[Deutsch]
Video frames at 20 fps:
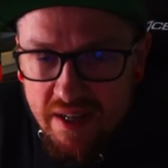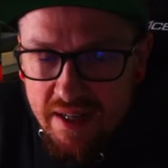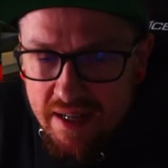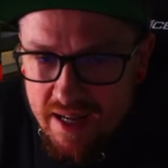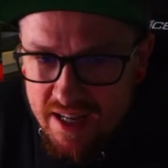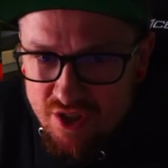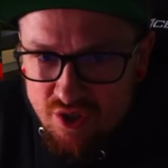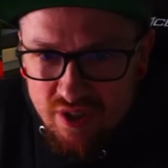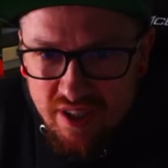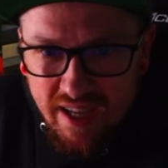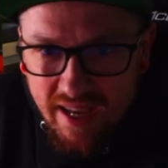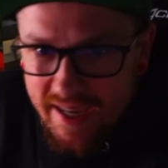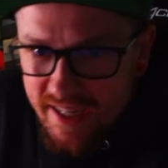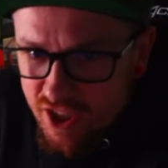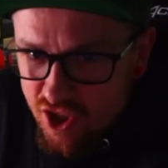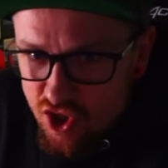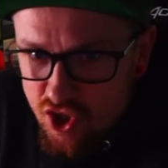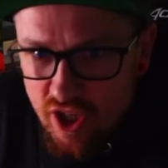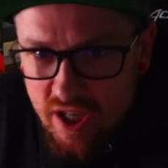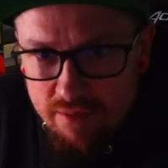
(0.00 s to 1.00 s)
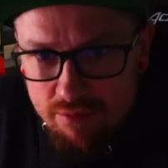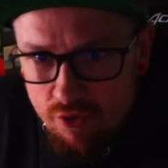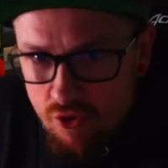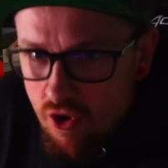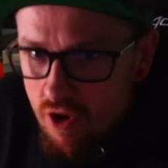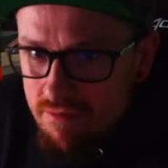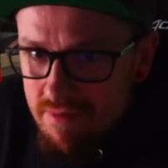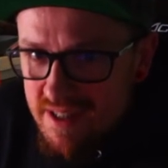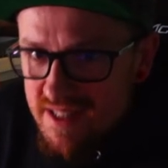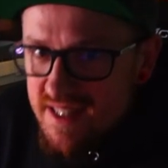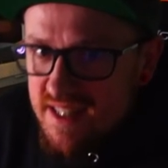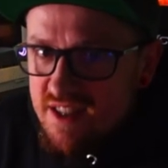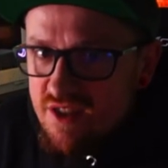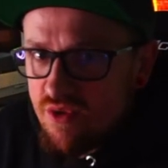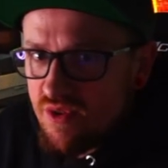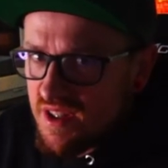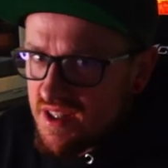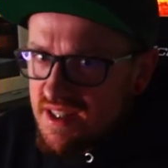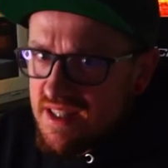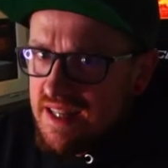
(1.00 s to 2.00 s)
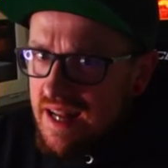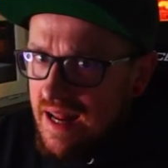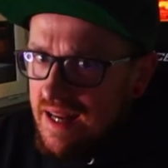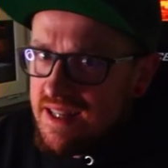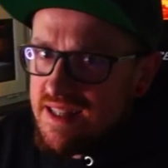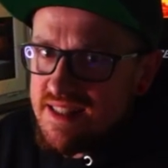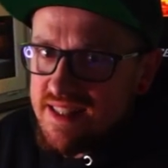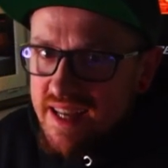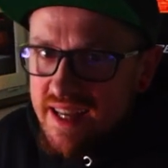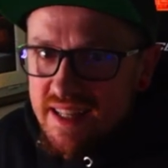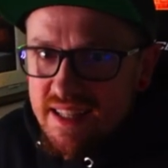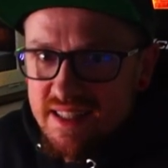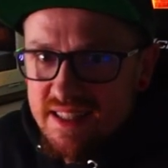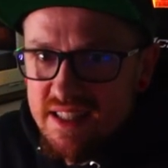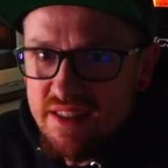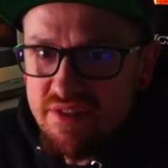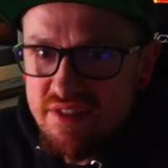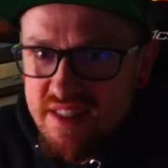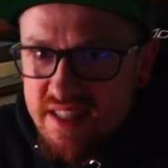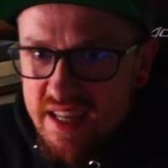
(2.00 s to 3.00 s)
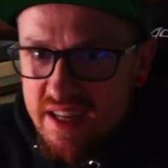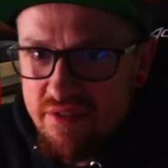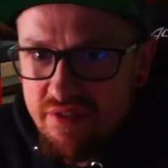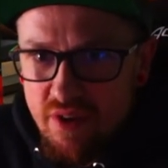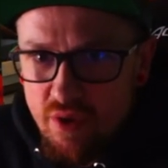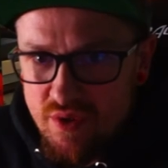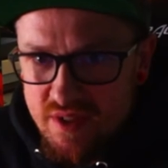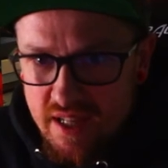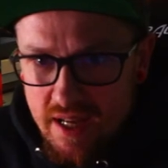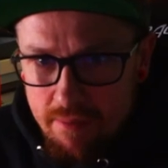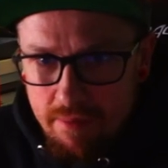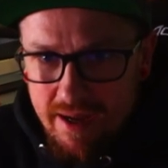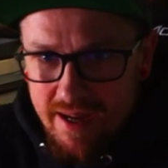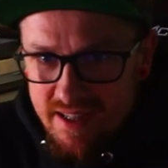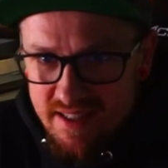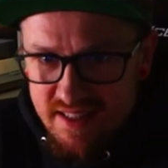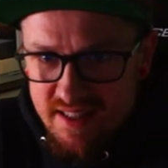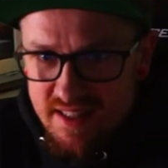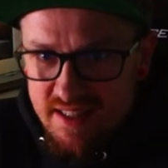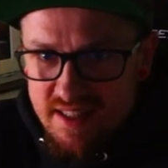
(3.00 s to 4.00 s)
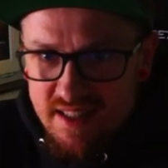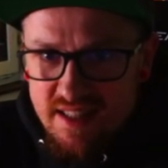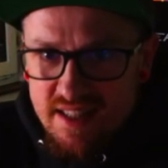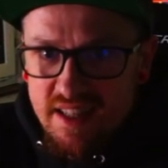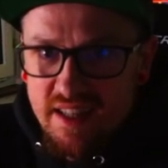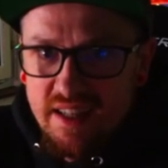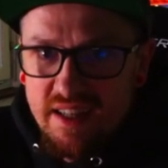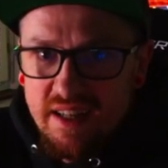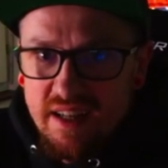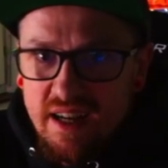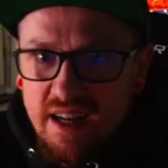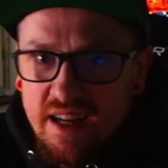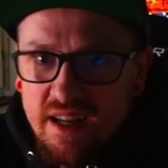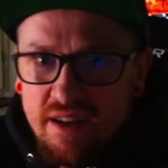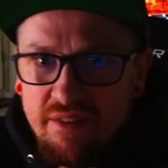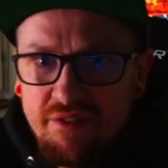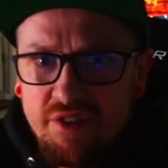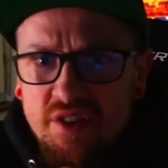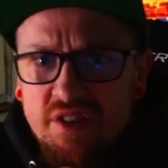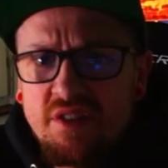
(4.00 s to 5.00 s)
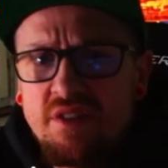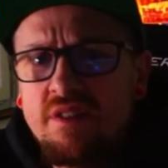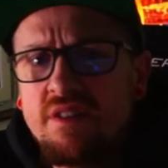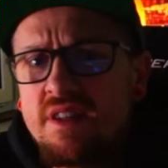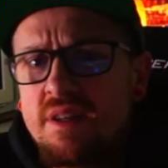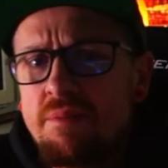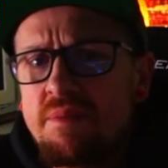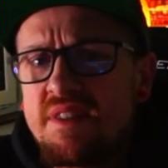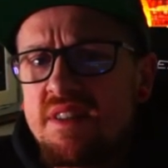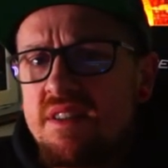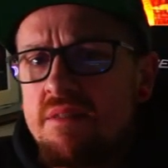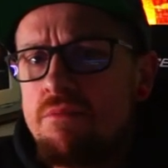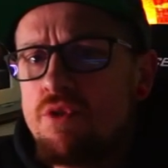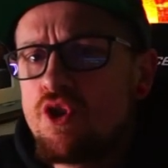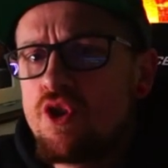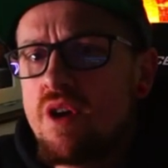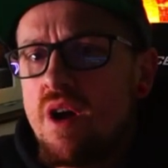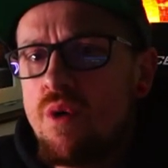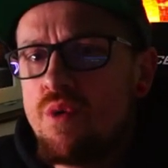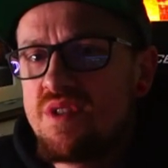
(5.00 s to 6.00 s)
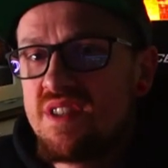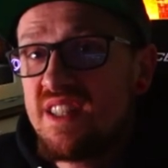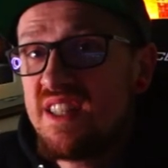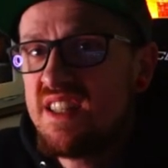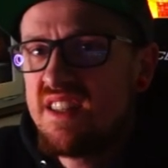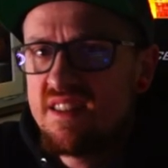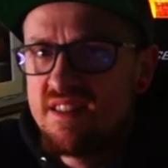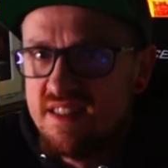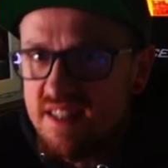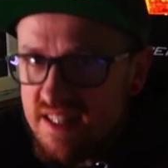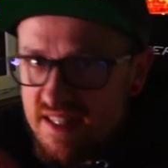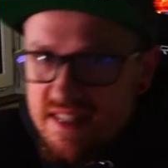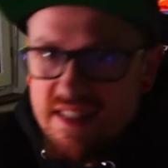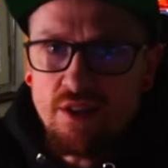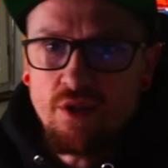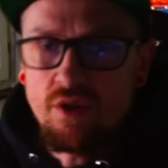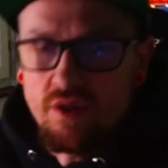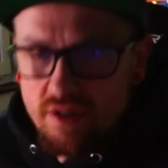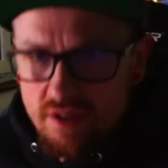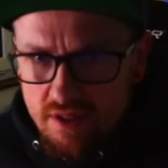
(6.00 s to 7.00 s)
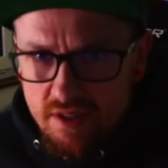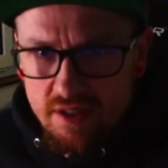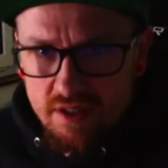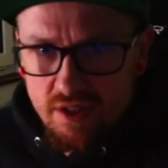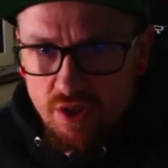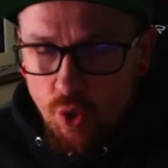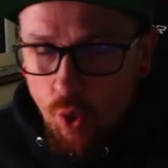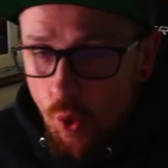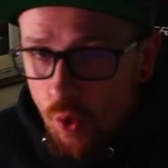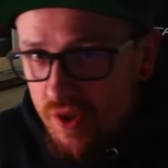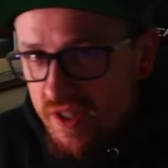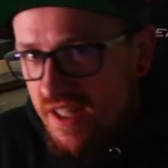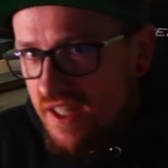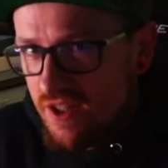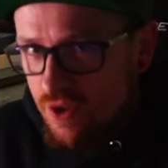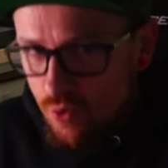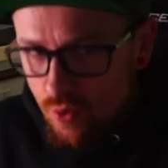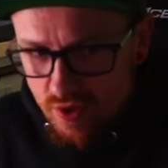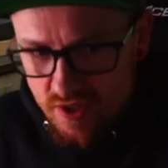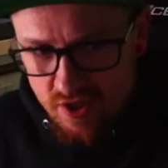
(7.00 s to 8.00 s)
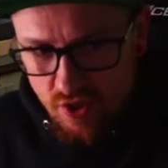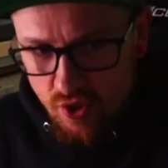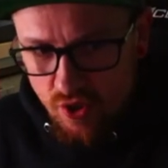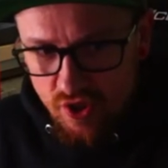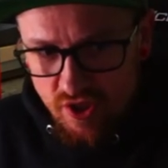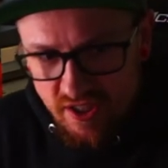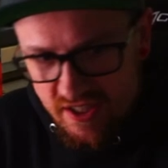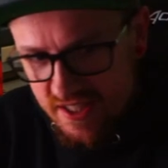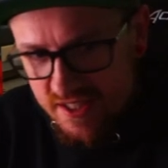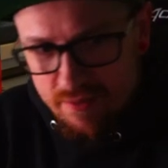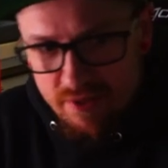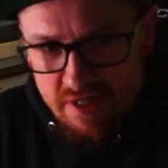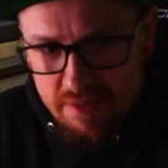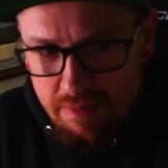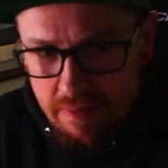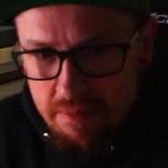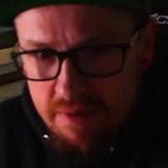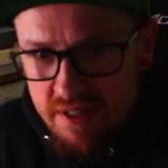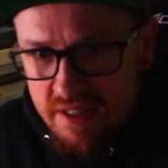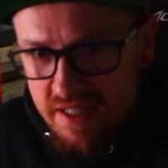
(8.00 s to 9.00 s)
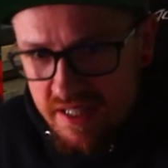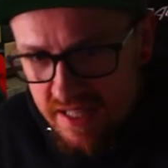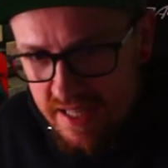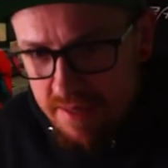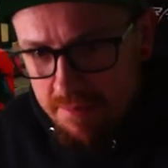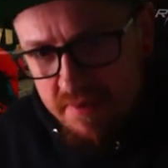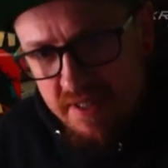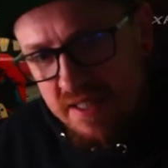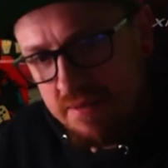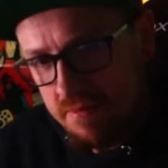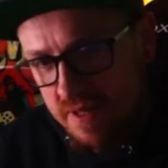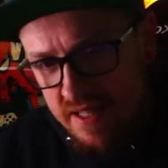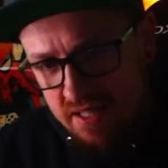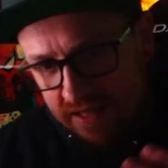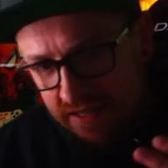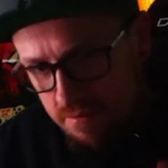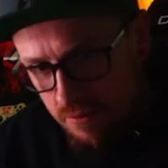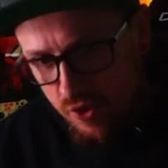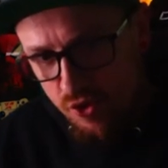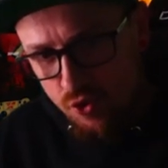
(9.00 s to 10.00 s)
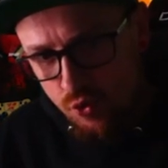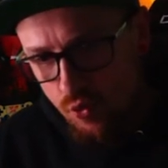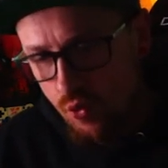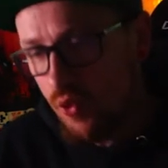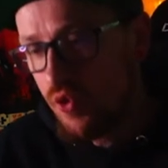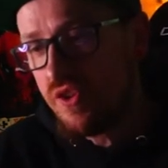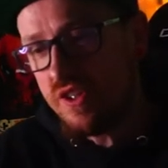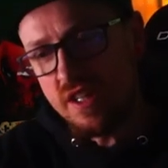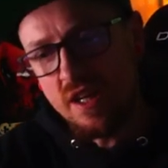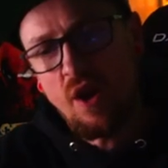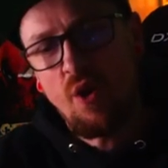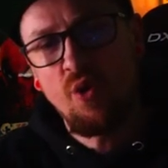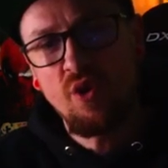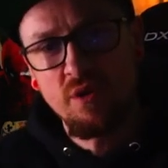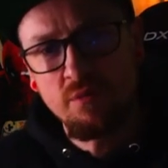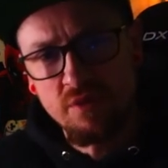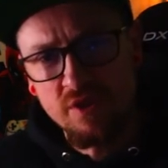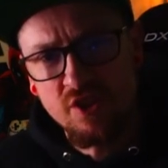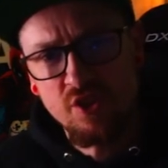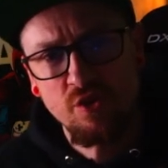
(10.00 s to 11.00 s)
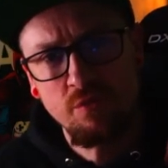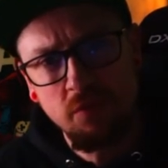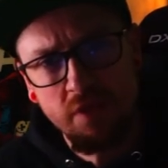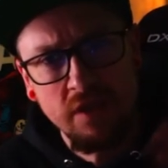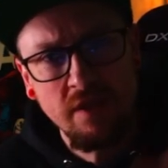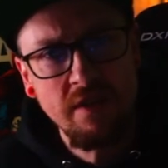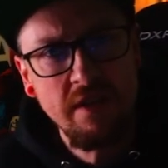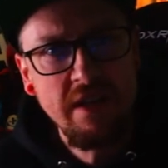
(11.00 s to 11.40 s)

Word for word: Also die Rechtschreibung, Kommasetzung, das sieht alles relativ safe aus. Aber erstens äh, gibt es hier eine Mischung aus Ich sieze euch und ich duze euch. Das wird es bei mir nicht geben. Ich mache immer du und ihr auch immer zu mir.